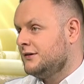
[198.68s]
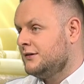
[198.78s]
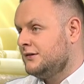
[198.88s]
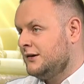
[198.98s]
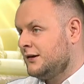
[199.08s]
e,
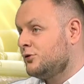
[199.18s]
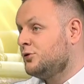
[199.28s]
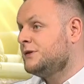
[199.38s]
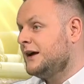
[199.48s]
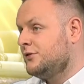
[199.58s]
z znaną
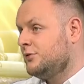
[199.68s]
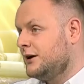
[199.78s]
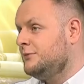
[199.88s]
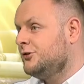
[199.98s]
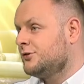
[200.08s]
substancją
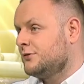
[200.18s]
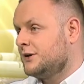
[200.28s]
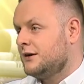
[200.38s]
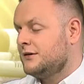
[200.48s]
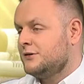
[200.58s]
chemiczną,
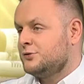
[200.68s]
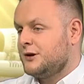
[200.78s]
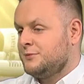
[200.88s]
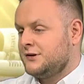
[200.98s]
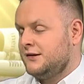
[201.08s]
tak,
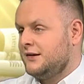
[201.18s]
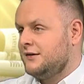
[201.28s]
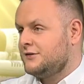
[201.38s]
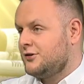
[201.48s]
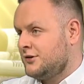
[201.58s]
która
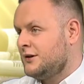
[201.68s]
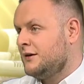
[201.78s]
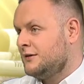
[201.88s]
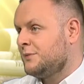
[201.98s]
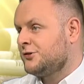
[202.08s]
potencjalnie jest groźna
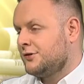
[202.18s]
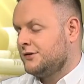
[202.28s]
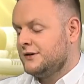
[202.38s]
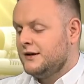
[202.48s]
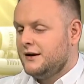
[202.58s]
dla, dla
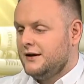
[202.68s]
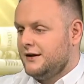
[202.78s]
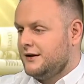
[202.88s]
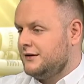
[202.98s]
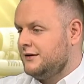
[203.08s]
przyrody, e,
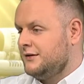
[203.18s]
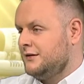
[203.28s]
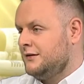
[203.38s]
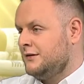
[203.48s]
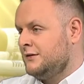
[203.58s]

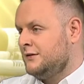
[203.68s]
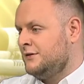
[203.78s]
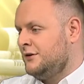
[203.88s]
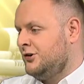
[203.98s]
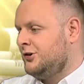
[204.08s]
w
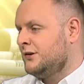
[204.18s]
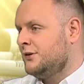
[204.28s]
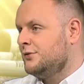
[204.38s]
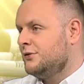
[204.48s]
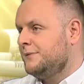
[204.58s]
lesie się
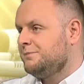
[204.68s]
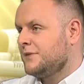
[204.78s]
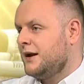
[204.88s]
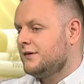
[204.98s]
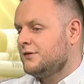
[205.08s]
znajdują,
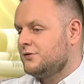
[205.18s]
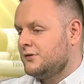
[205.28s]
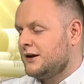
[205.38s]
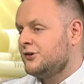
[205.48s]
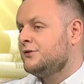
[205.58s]
ale są to
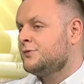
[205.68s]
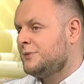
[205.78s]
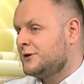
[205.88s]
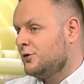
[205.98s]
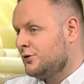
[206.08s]
na razie
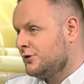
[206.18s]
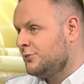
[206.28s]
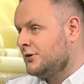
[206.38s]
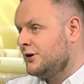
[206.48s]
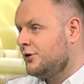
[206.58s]
przypadki
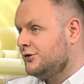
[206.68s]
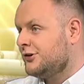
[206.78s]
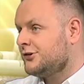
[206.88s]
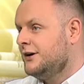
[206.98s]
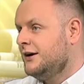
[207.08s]
odosobnione, chociaż...